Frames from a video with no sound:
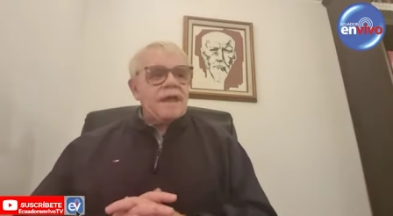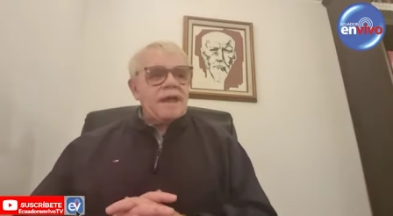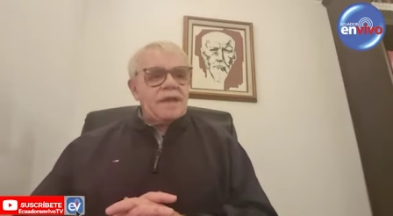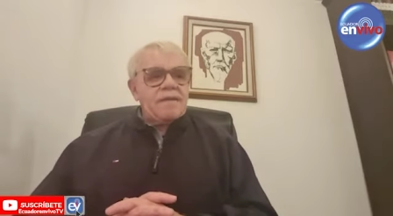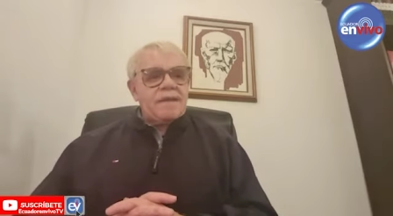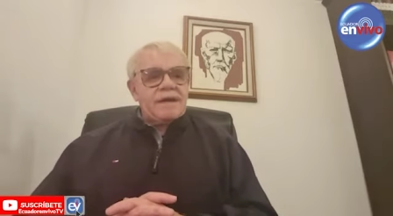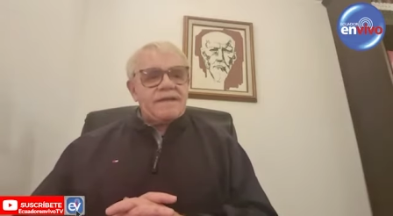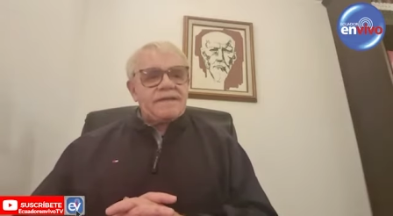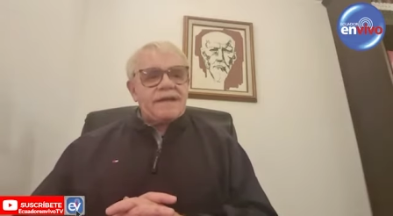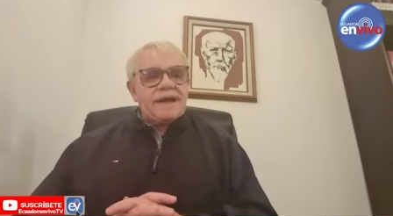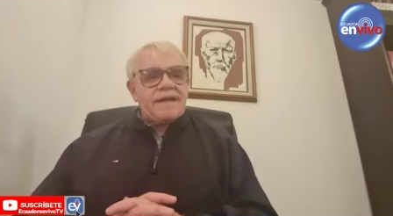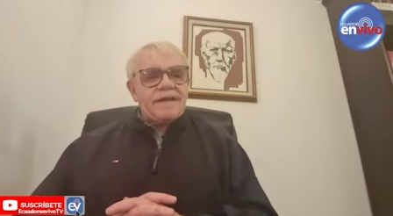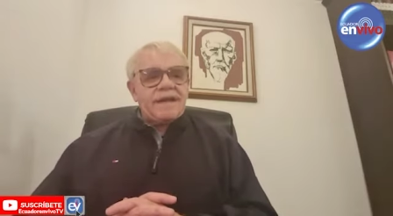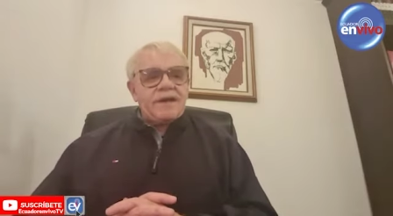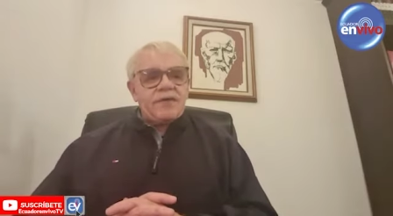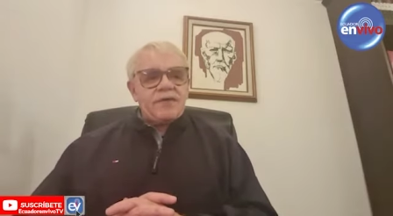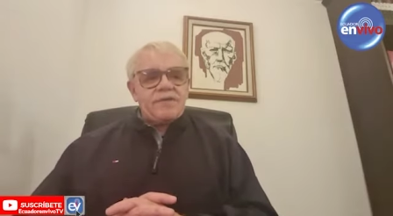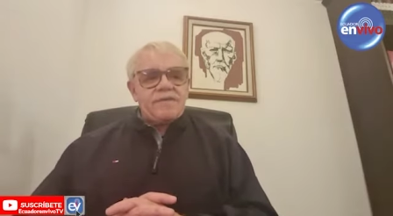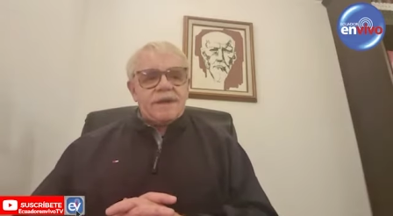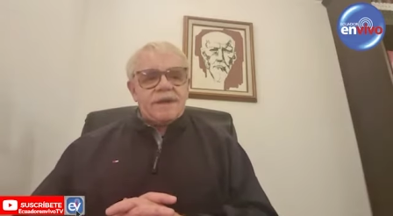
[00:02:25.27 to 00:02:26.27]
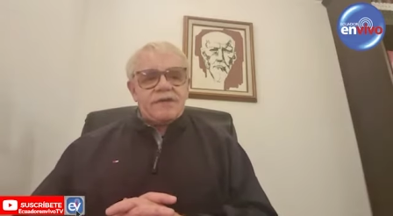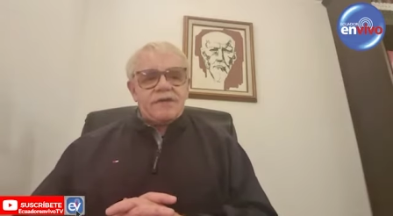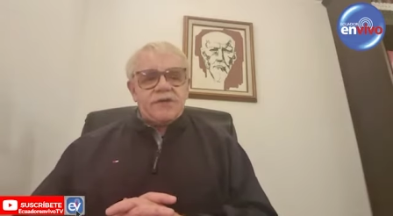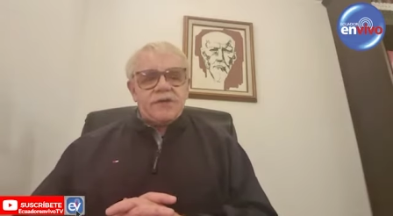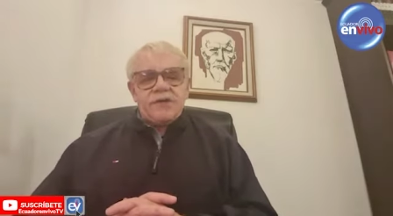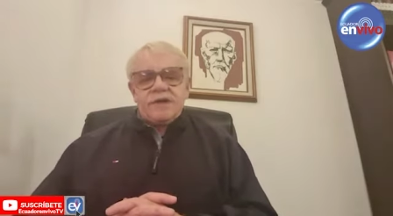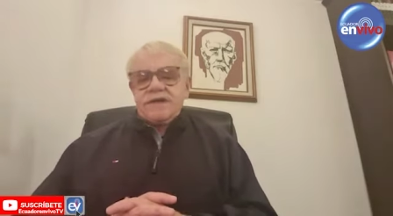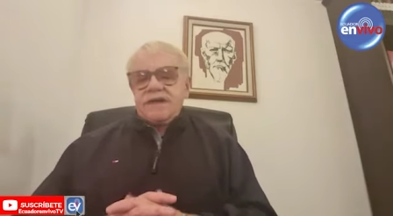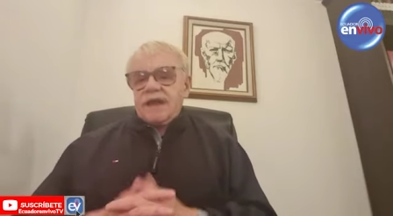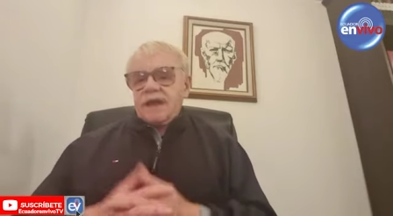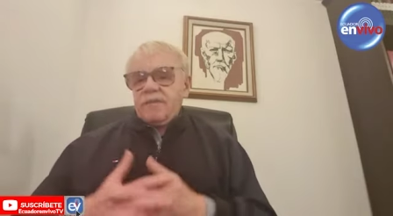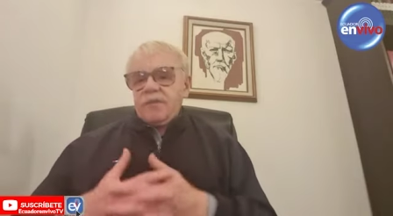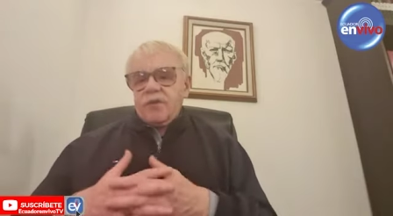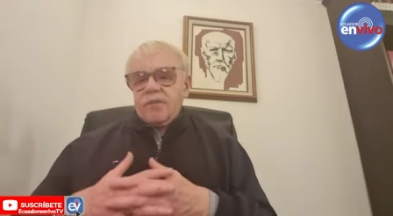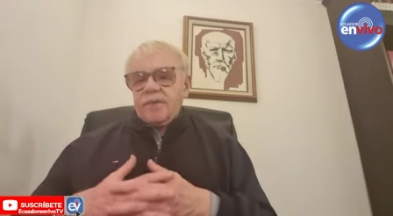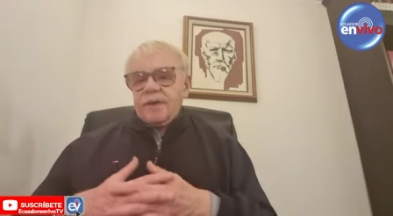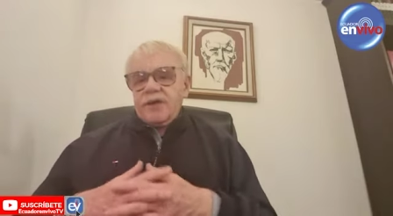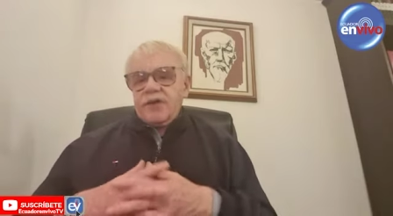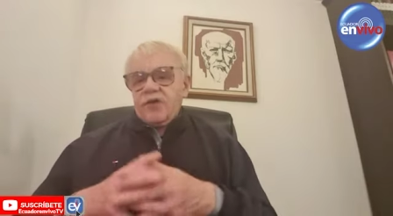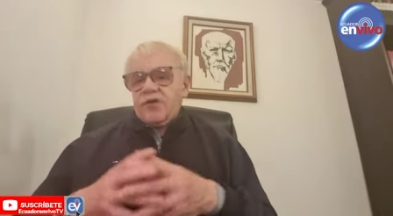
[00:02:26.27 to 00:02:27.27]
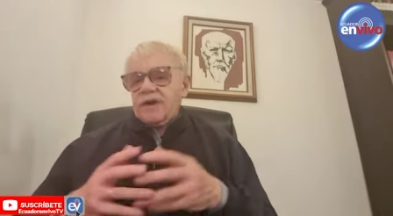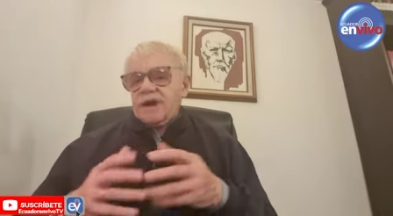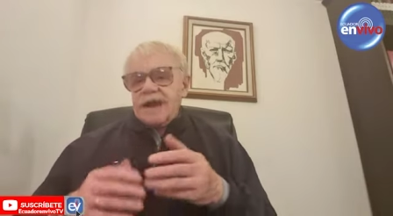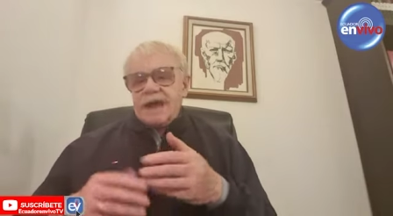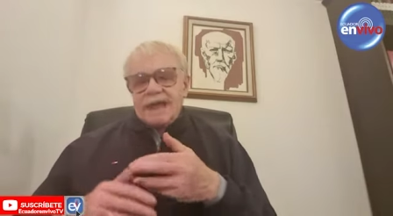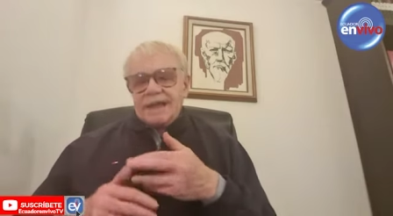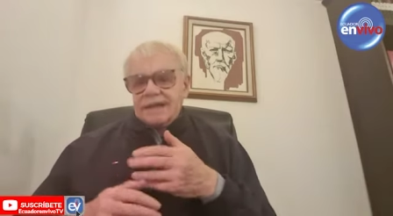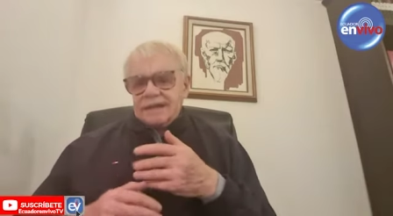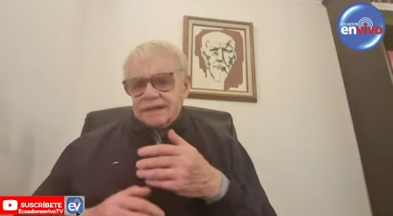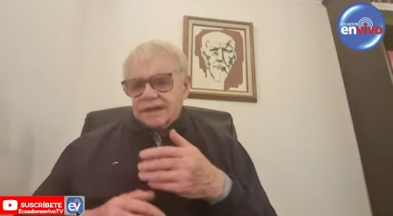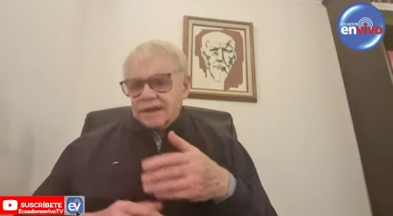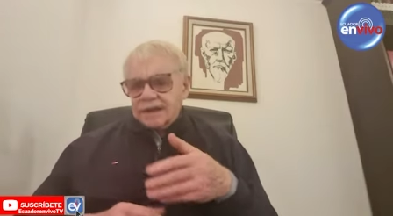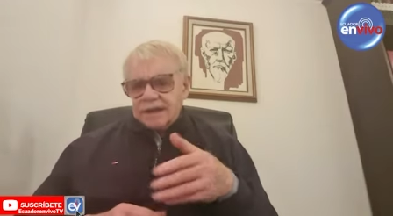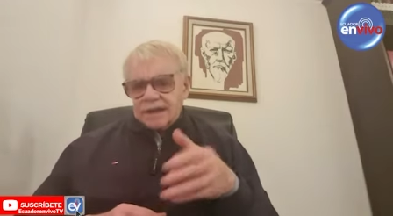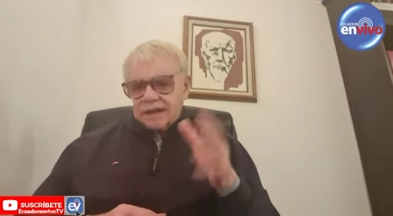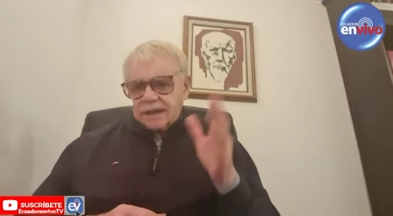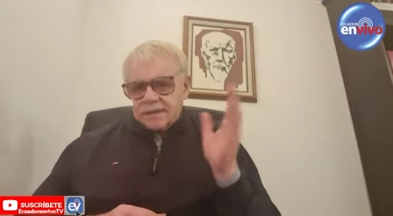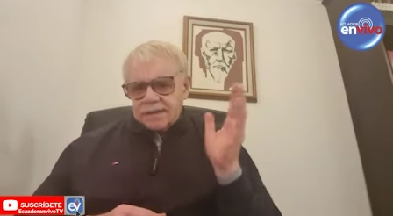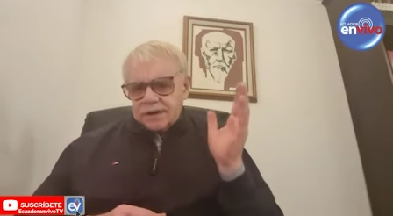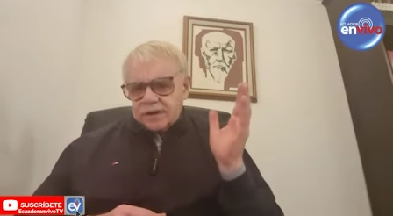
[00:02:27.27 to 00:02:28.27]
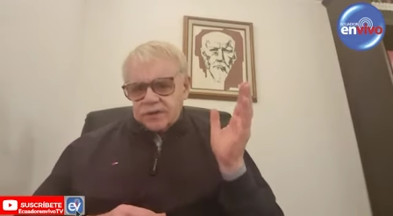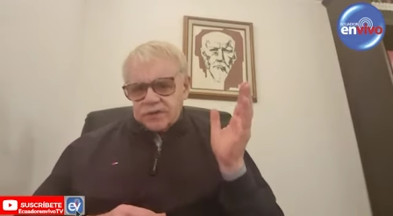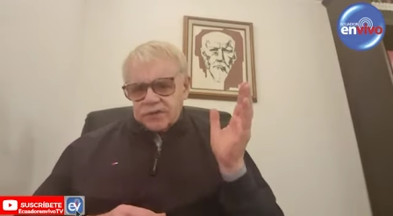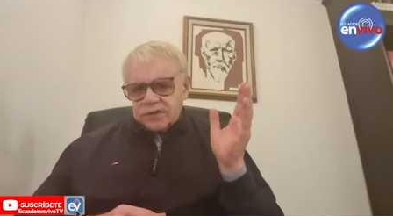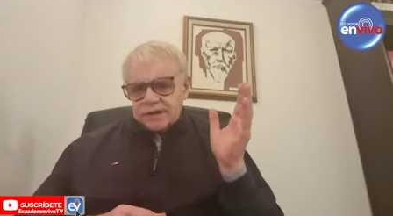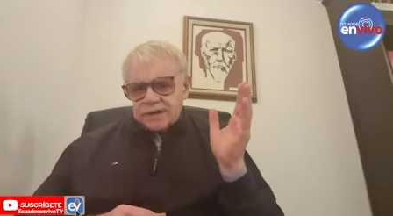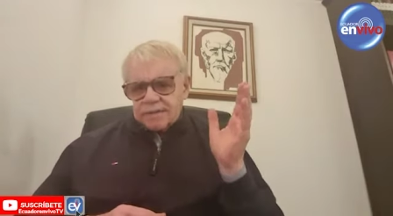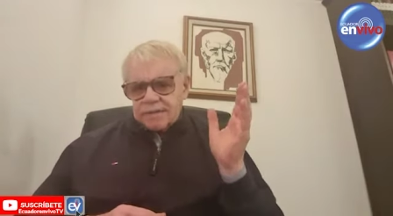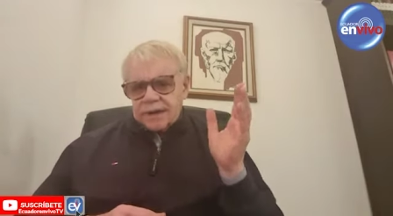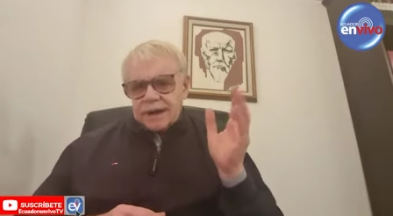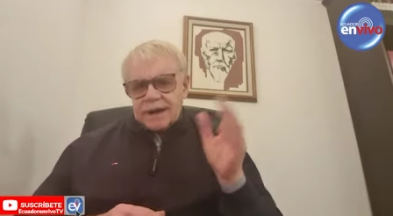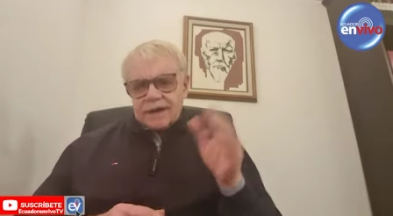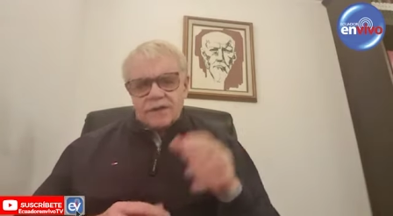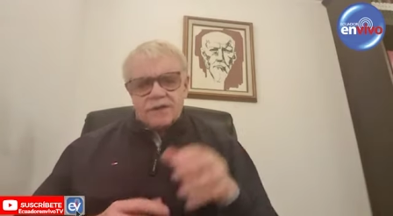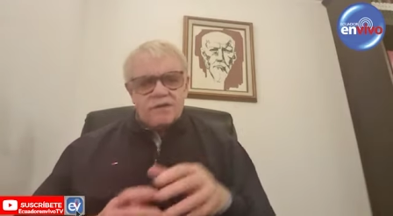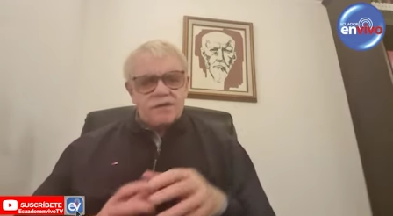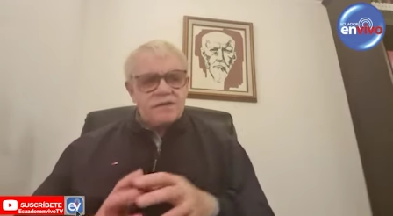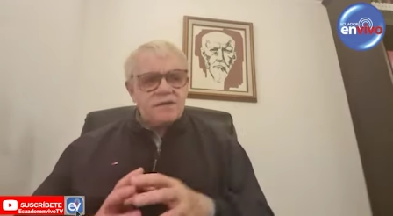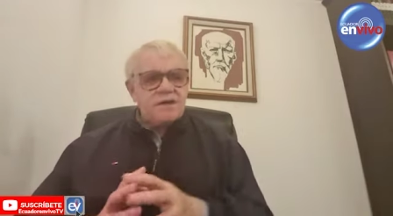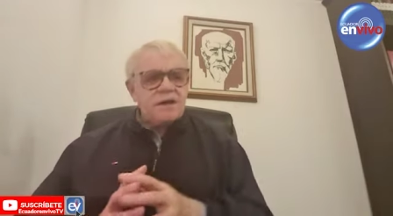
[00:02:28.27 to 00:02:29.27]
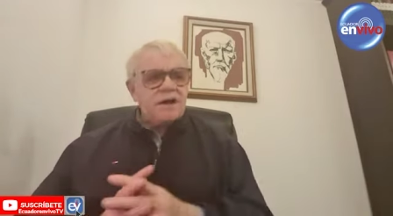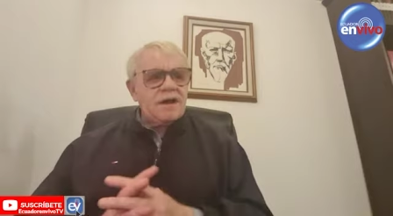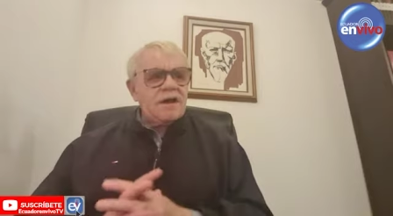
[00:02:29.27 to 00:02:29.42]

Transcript: y más tarde los masones, que en mi opinión nada tienen que ver con los templarios.